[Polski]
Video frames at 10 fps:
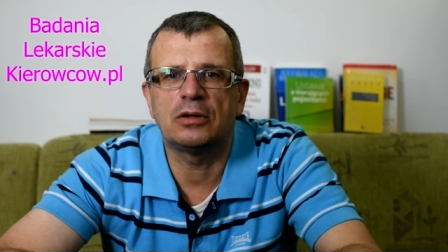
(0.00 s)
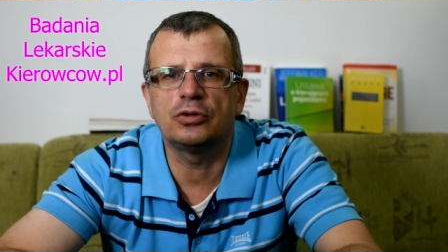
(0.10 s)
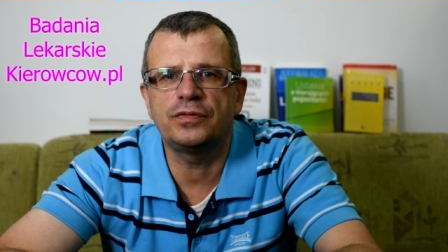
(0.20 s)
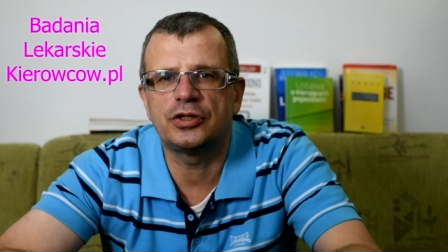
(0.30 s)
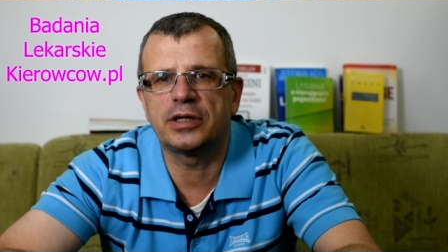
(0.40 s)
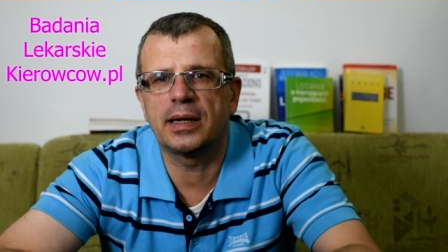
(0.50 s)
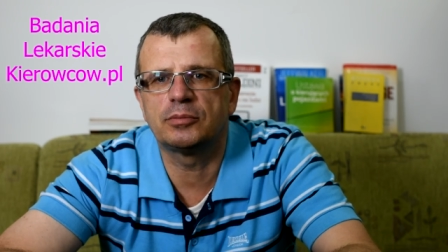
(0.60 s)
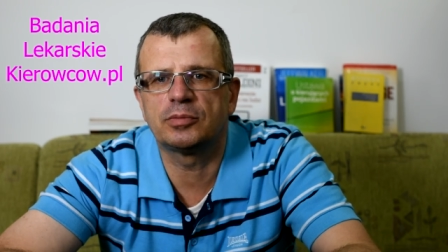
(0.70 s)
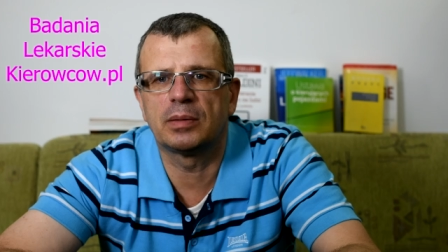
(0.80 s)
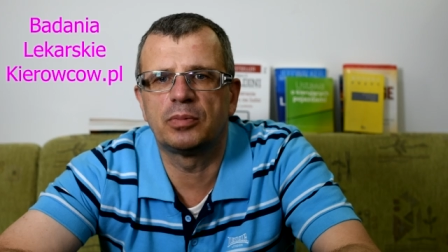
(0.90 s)
już
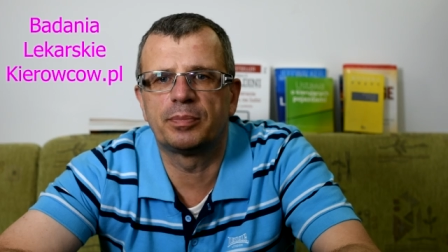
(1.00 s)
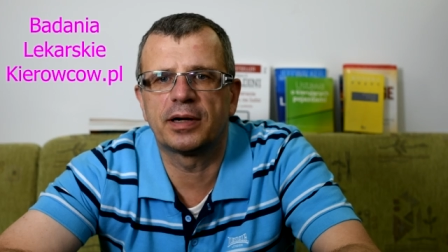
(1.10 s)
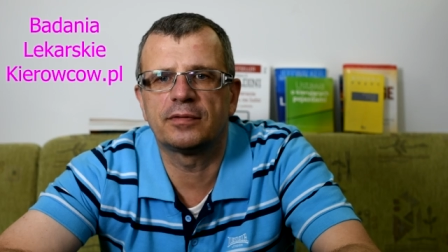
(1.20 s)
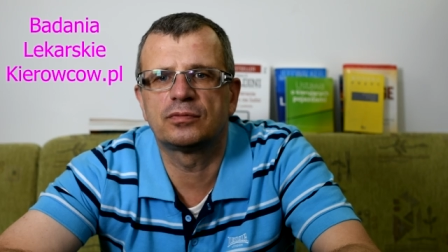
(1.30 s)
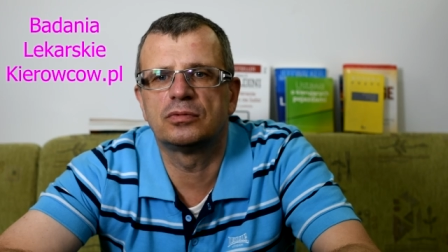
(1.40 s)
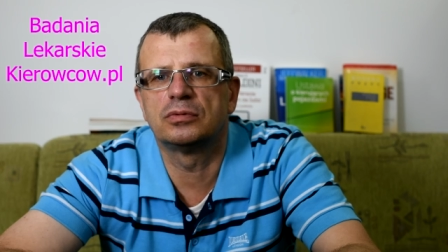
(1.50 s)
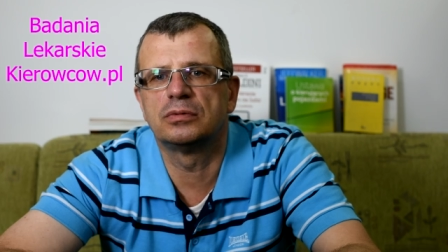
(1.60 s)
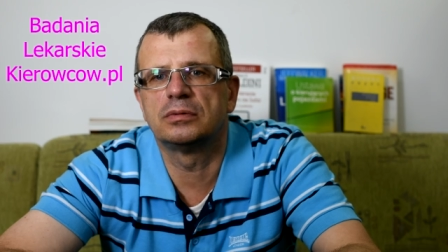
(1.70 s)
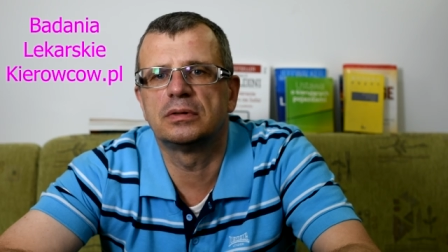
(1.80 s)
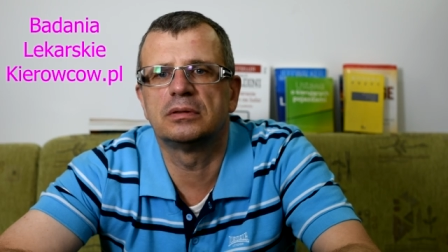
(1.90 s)
wiedziałem, że mam
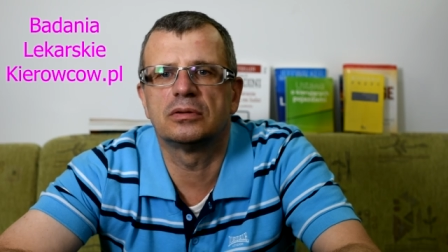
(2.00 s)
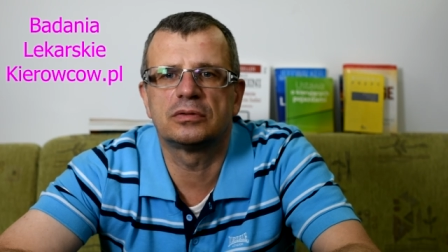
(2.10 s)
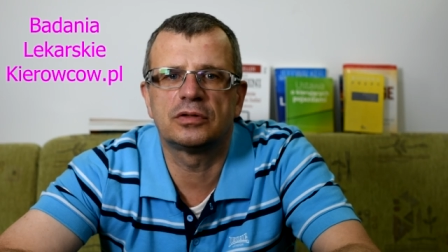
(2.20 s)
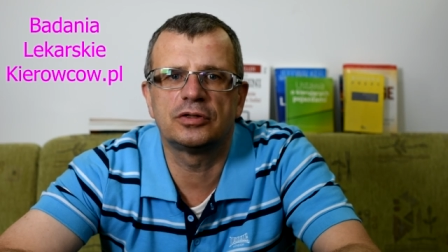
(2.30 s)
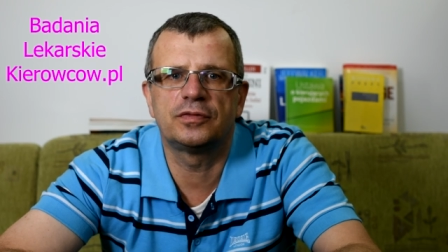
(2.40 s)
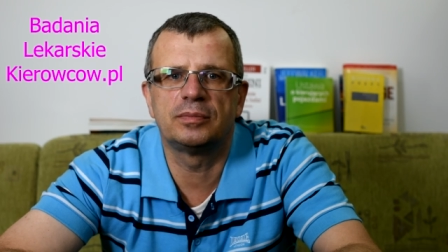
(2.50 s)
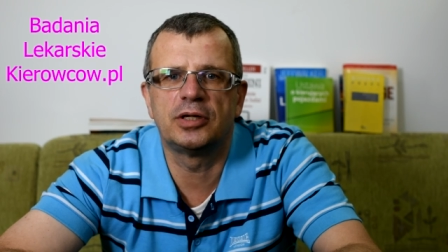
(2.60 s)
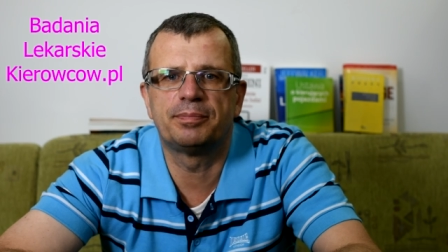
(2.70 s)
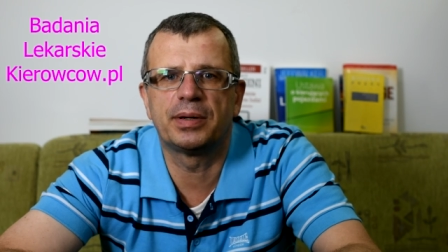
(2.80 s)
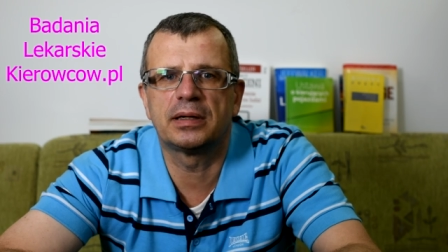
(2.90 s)
poprawku, no coś we
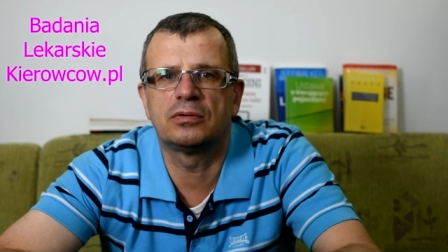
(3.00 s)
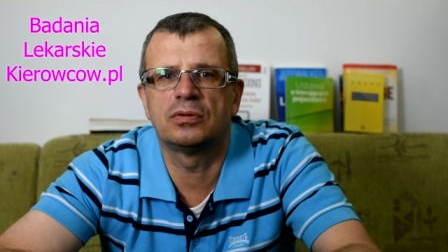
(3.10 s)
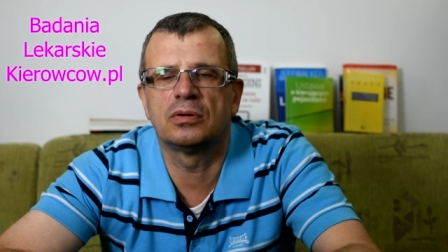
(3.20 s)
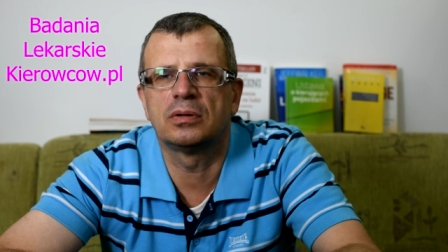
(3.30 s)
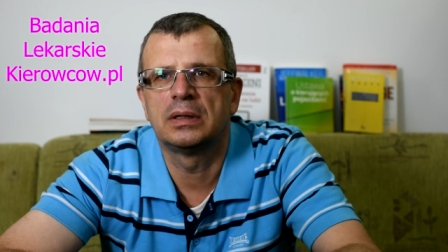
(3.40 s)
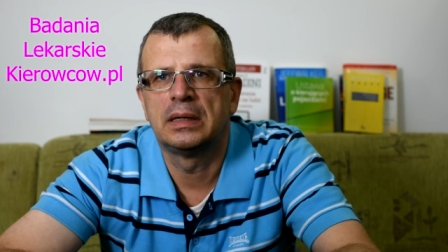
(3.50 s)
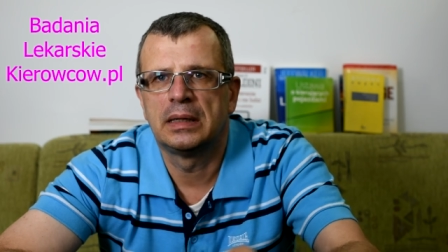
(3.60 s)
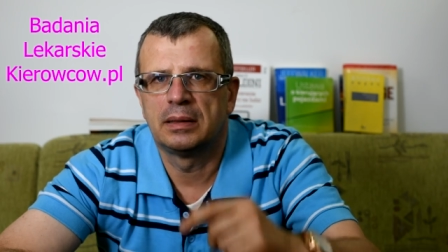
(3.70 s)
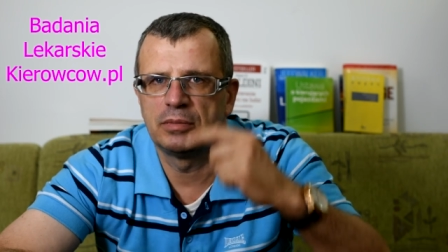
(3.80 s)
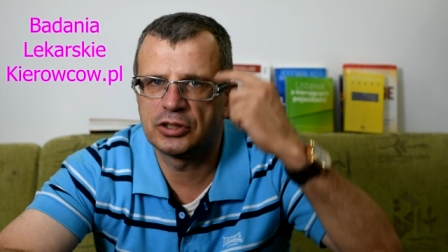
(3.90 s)
mnie pękło,
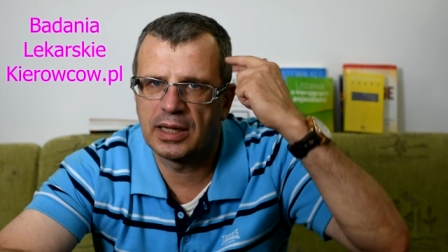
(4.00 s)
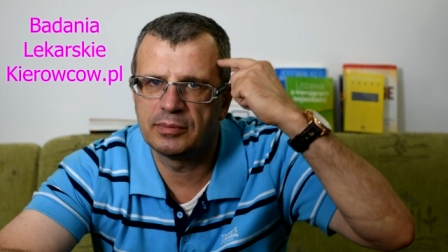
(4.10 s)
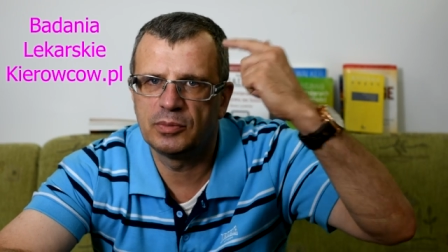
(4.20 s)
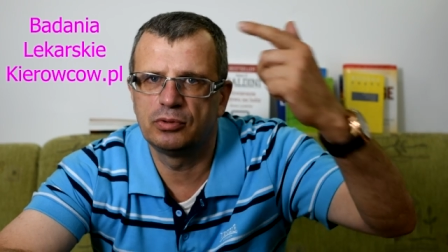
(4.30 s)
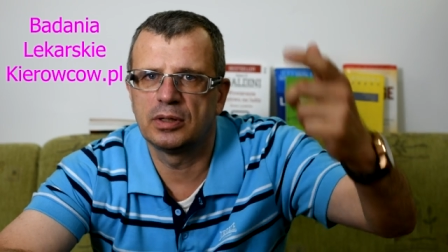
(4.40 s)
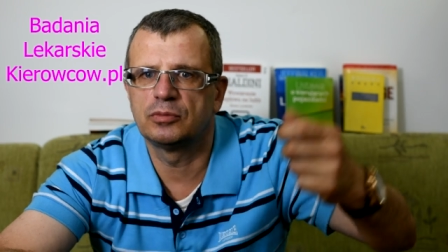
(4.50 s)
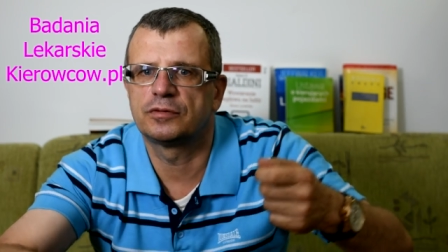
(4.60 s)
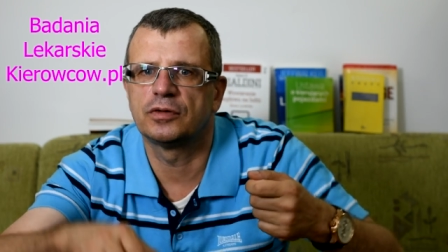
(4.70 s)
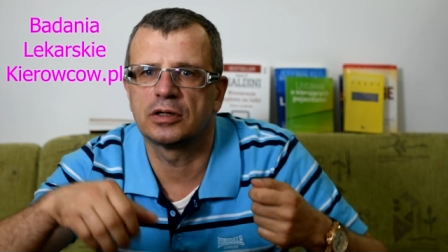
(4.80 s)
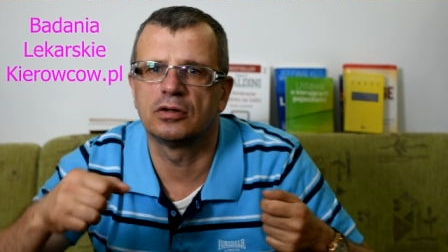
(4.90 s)
myślami byłem u
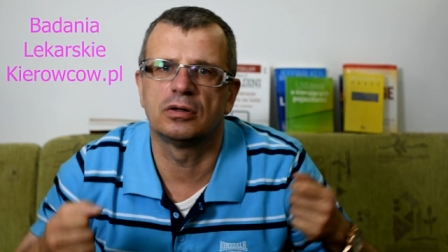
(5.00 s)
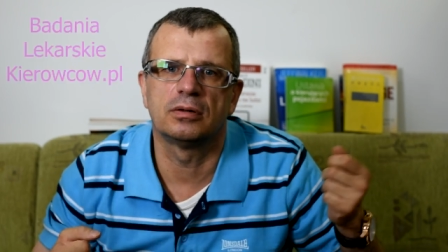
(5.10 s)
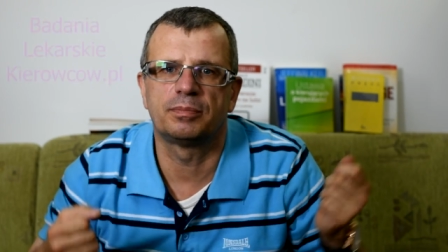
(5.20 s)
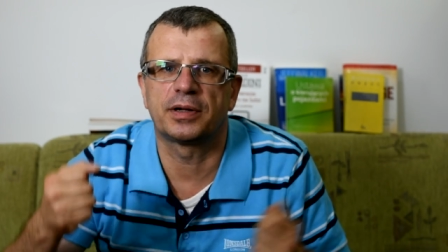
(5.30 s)
swojego